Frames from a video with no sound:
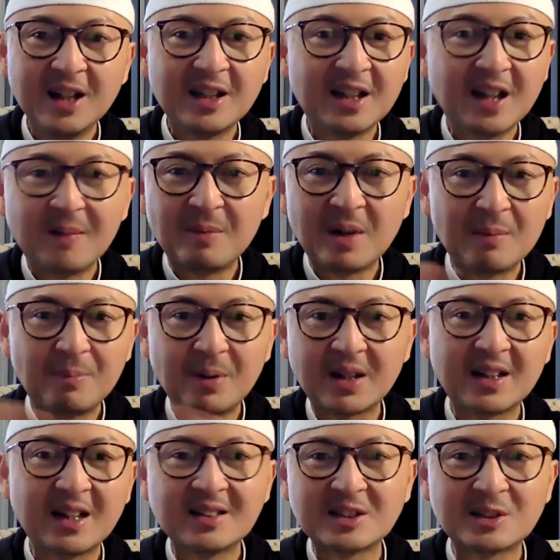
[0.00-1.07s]
tidak
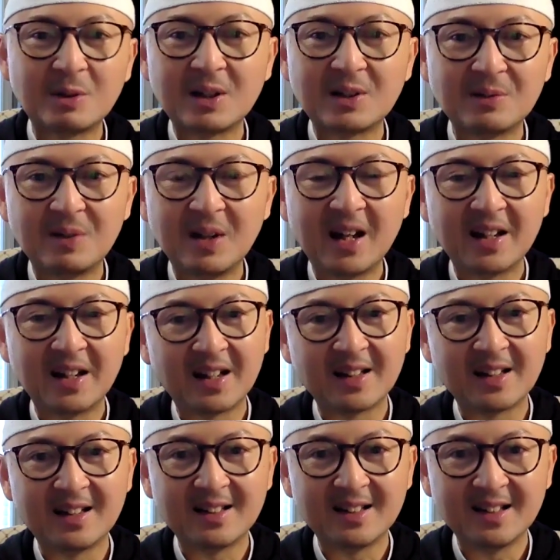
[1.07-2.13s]
mendapatkan sesuatu di
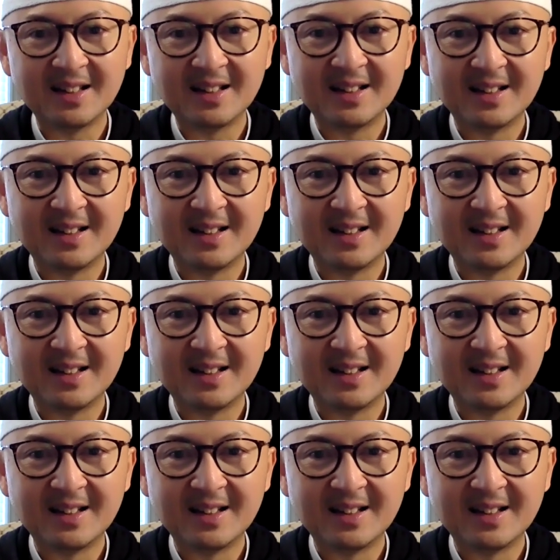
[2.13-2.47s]
akhirat nanti.